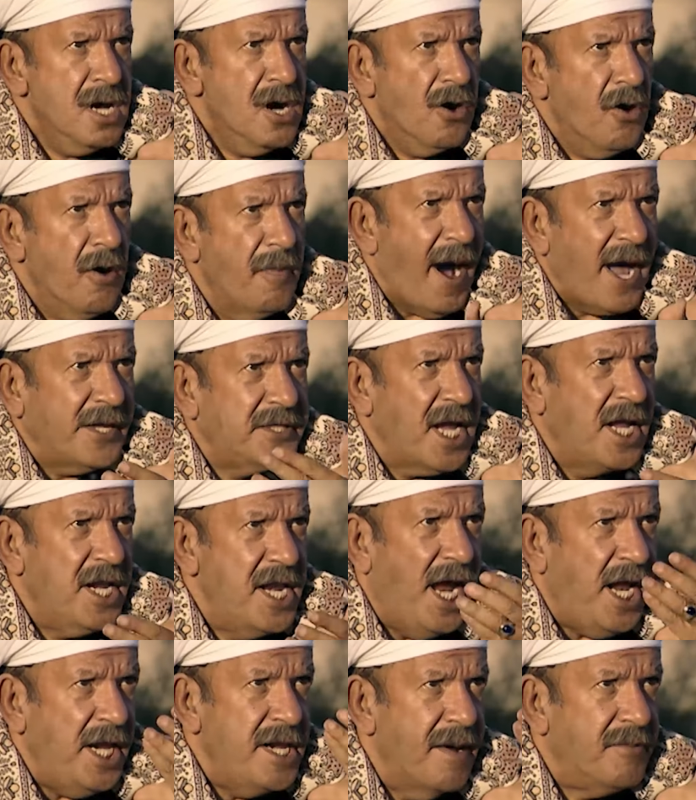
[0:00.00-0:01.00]

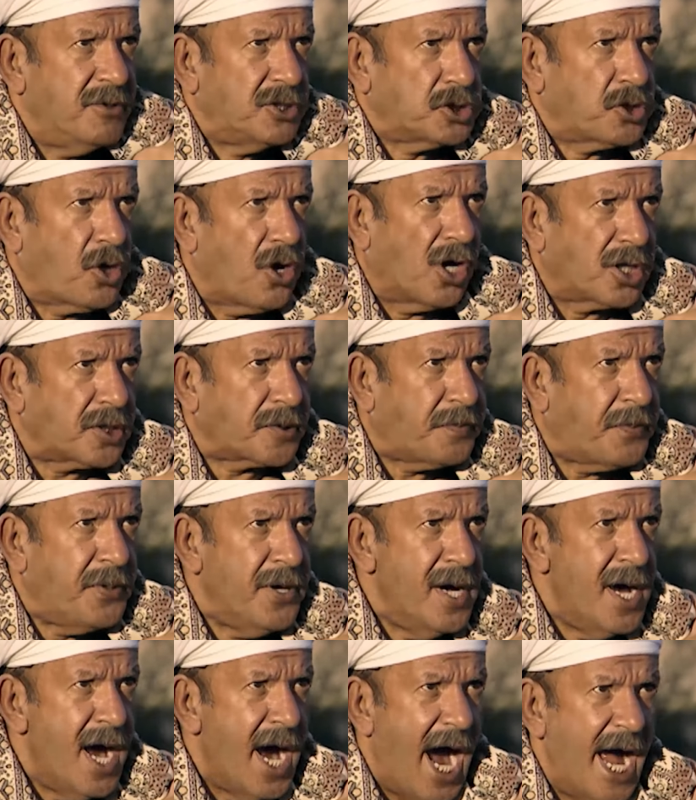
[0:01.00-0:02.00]
وبعدين احنا مش غرب
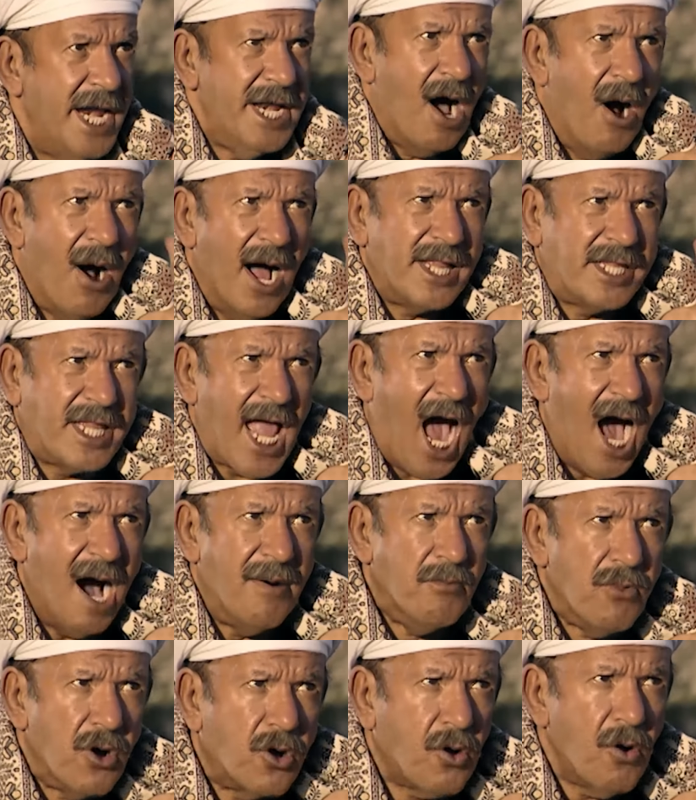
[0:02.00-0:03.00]
انا والد
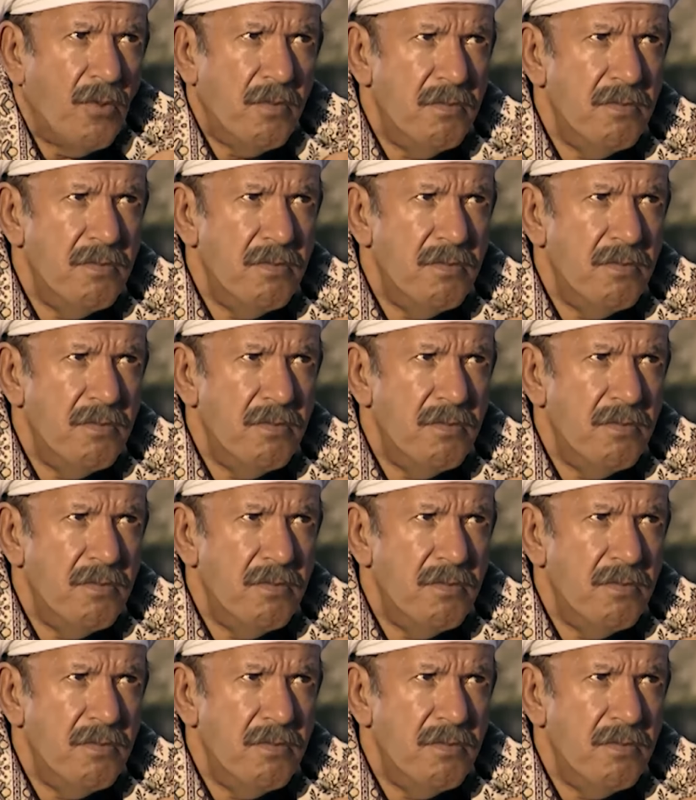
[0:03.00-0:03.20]
عمكم